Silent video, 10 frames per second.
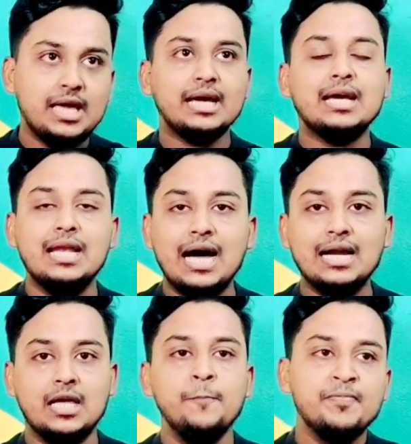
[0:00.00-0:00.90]
एक
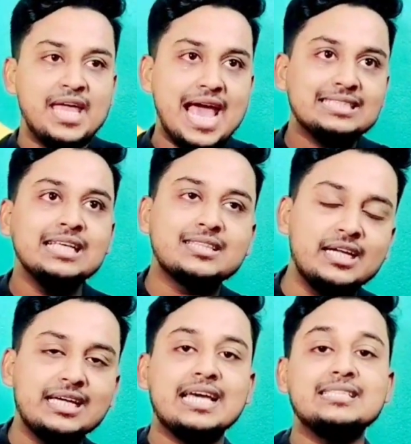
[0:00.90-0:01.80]
खिलाड़ी ऐसी
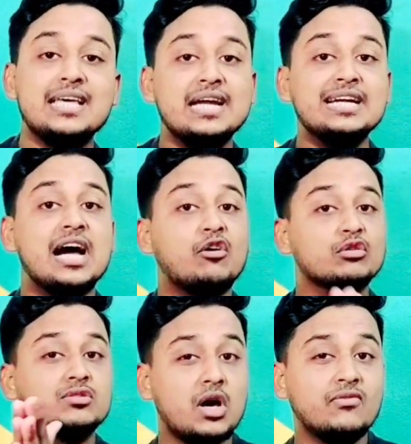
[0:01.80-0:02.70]
तरीके से इंडिया
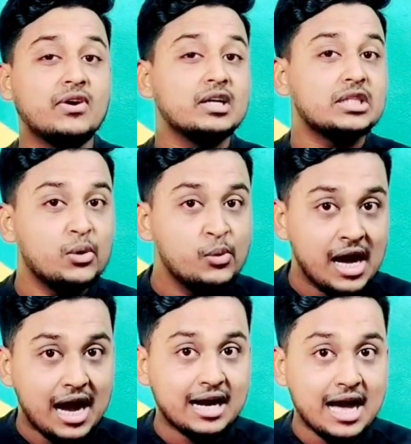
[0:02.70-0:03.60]
को सर्व करते
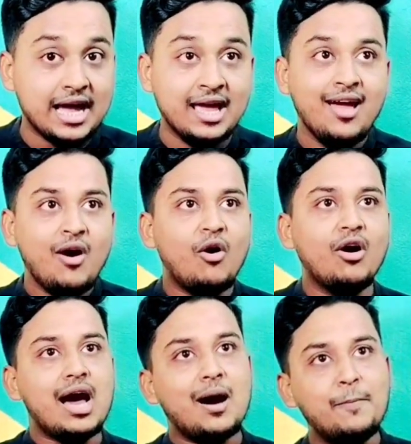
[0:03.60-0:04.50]
हुए आ रहा है
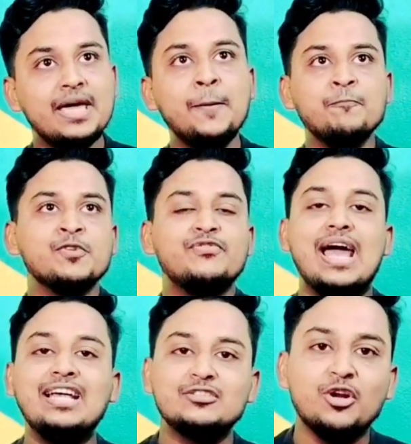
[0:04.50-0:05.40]
और अभी
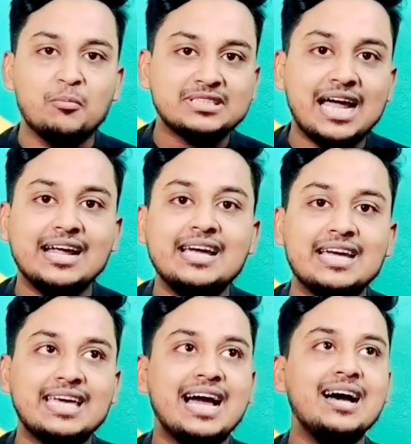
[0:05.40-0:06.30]
फैंस लोग बता रहे
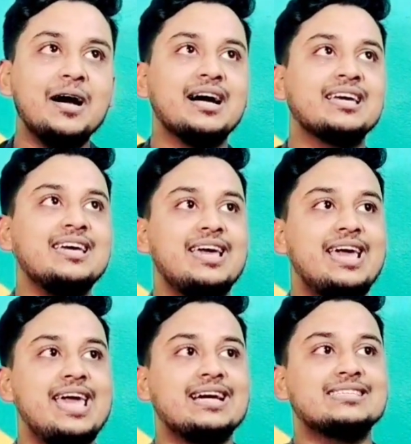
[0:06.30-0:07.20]
हैं क्या कि
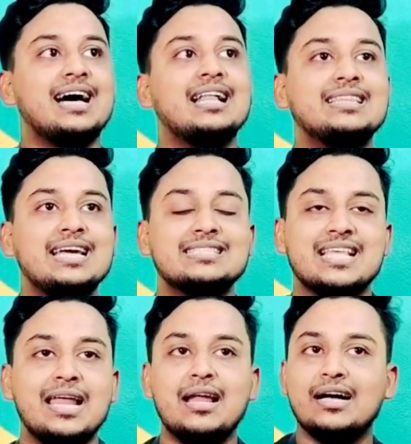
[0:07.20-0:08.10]
एक साल डेढ़
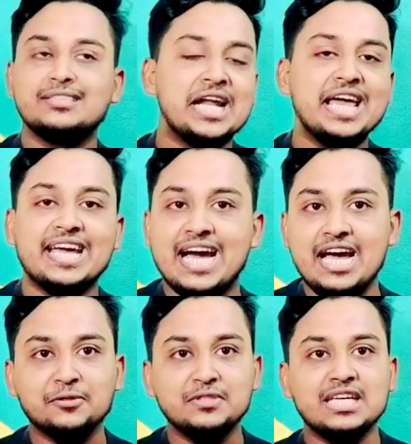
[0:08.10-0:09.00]
साल अच्छा नहीं गया
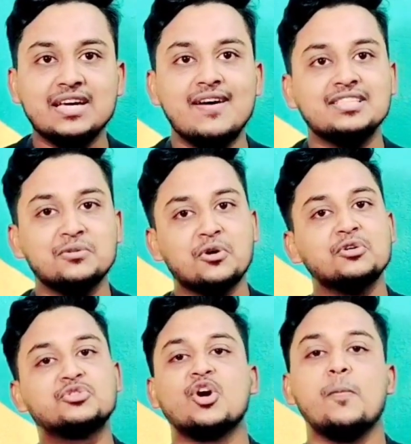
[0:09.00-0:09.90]
है तो इसी की वजह से
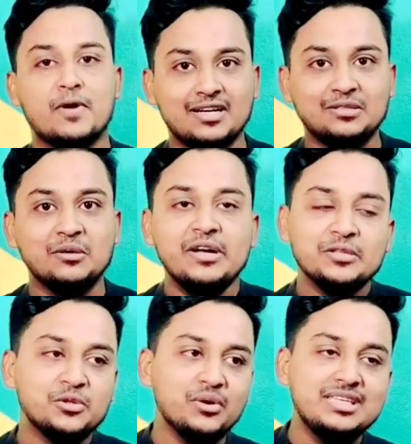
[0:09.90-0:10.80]
उनको ड्रॉप कर दो
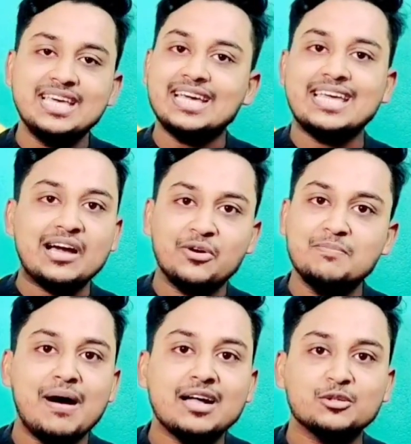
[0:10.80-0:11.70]
तो ये क्या
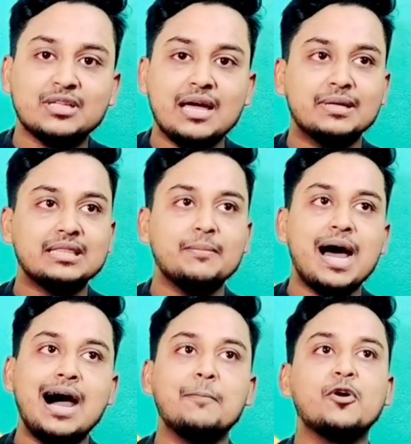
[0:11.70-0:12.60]
कोई बात होता है
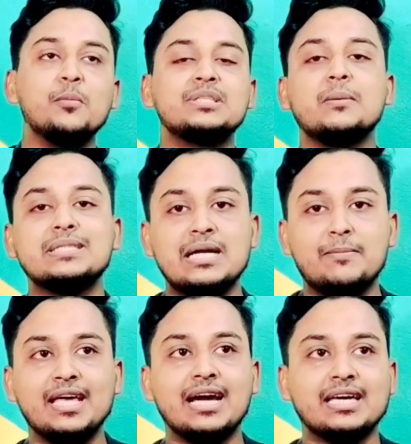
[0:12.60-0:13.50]
मतलब आपको भी समझना
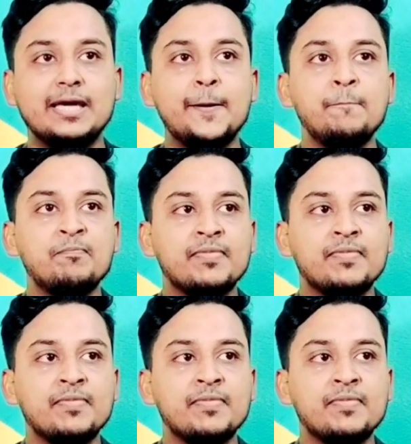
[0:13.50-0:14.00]
पड़ेगा कि